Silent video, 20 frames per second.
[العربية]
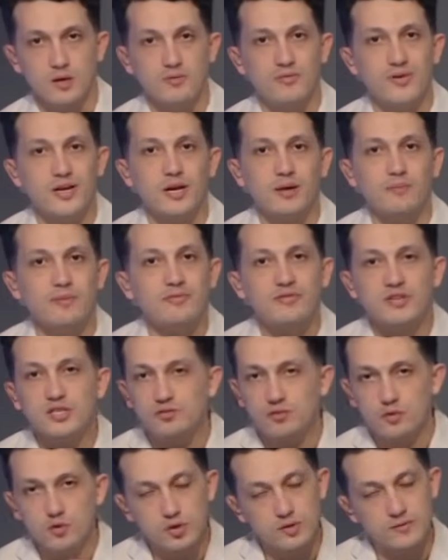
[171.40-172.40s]

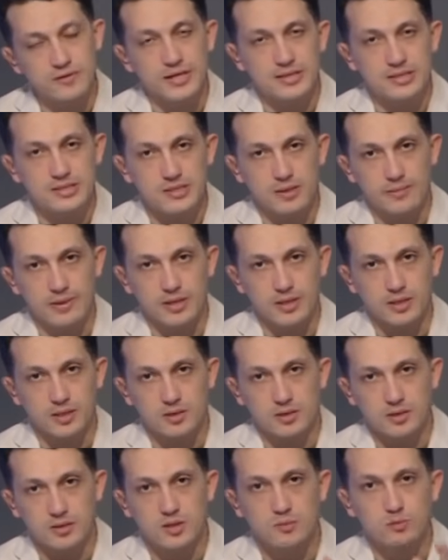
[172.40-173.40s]
فمفيش فلوس في نادي
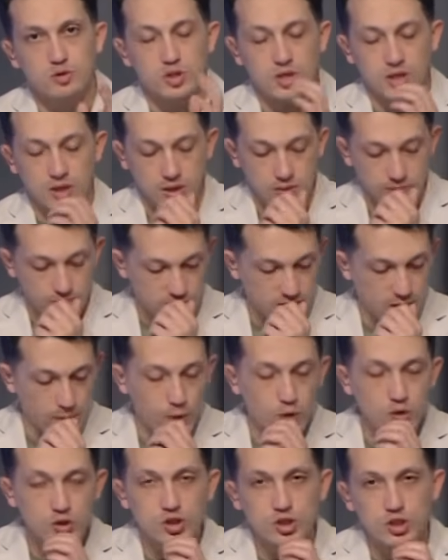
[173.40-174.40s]
الزمالك دي مشكله
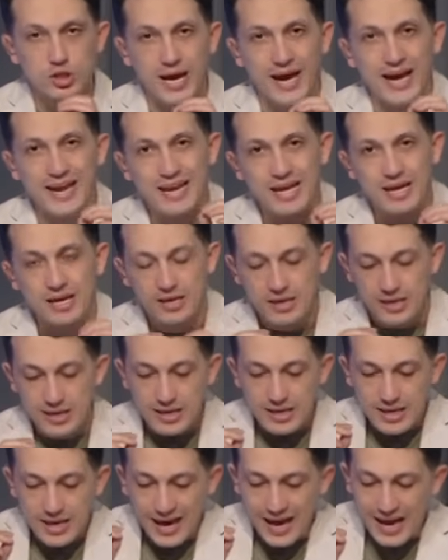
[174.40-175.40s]
طب خش على
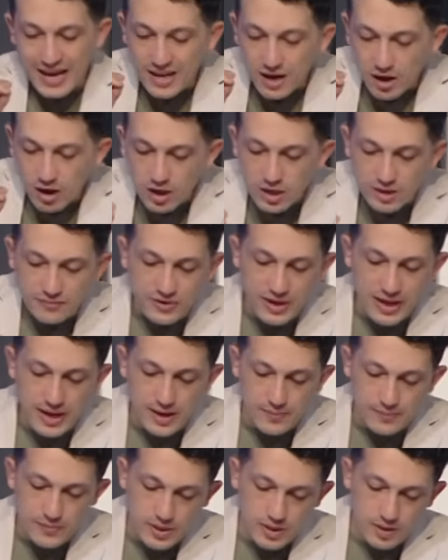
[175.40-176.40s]
حاجه غايه في
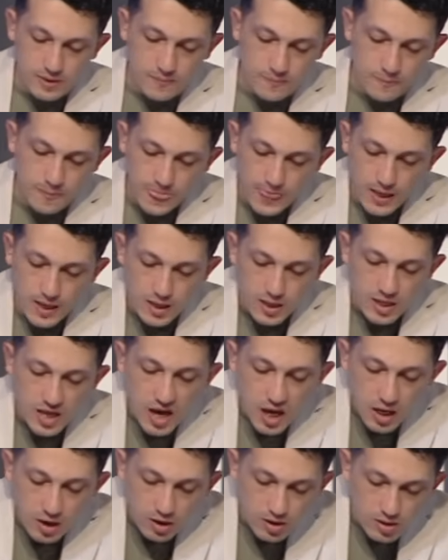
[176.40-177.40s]
الاهميه
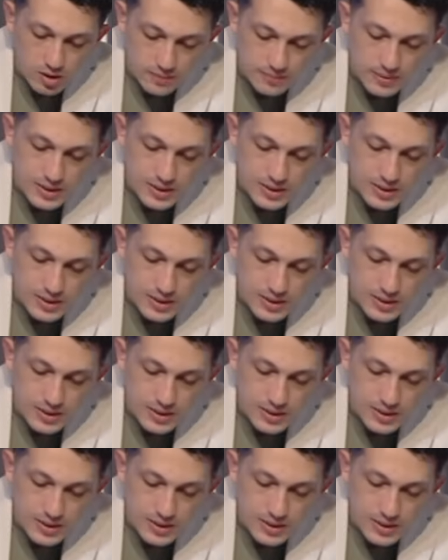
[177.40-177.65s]
ليه علاقه